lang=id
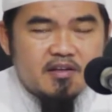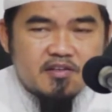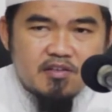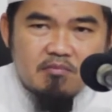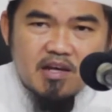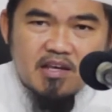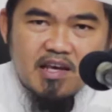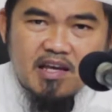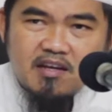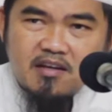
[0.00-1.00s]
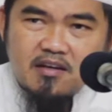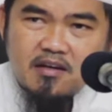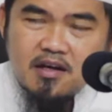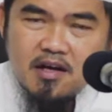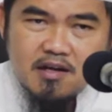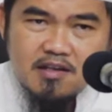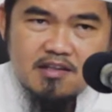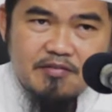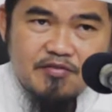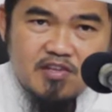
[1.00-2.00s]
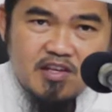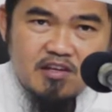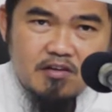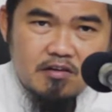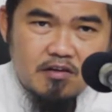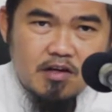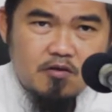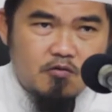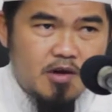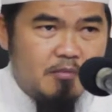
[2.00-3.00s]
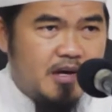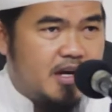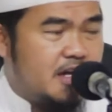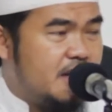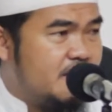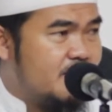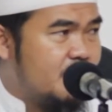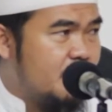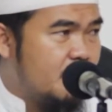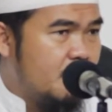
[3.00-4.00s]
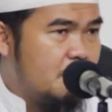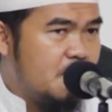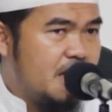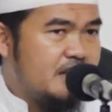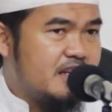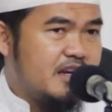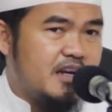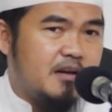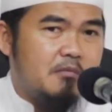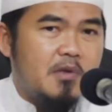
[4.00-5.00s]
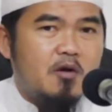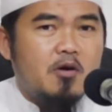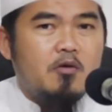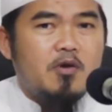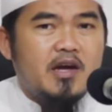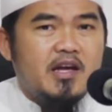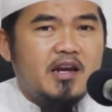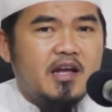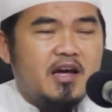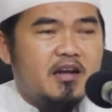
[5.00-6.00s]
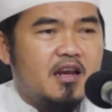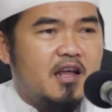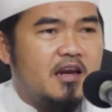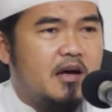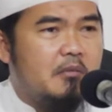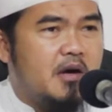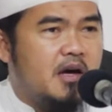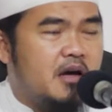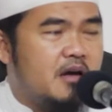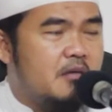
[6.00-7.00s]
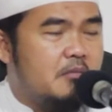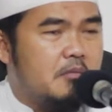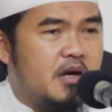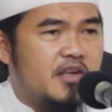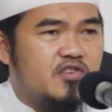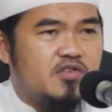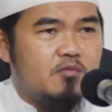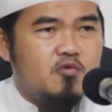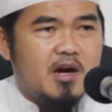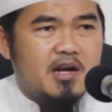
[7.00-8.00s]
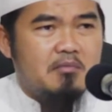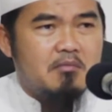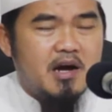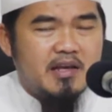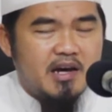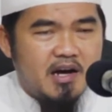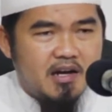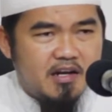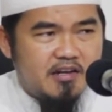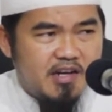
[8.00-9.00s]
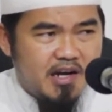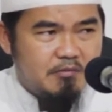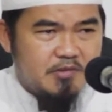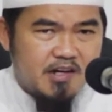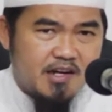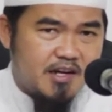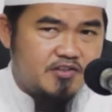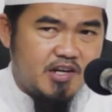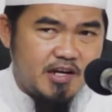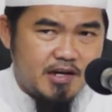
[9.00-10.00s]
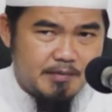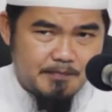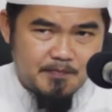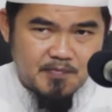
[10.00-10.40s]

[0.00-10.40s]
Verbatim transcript: Sebagian ahli tafsir dan ulama hadis mengatakan bahwa wail adalah nama bagi sebuah lembah yang ada di dalam neraka jahanam.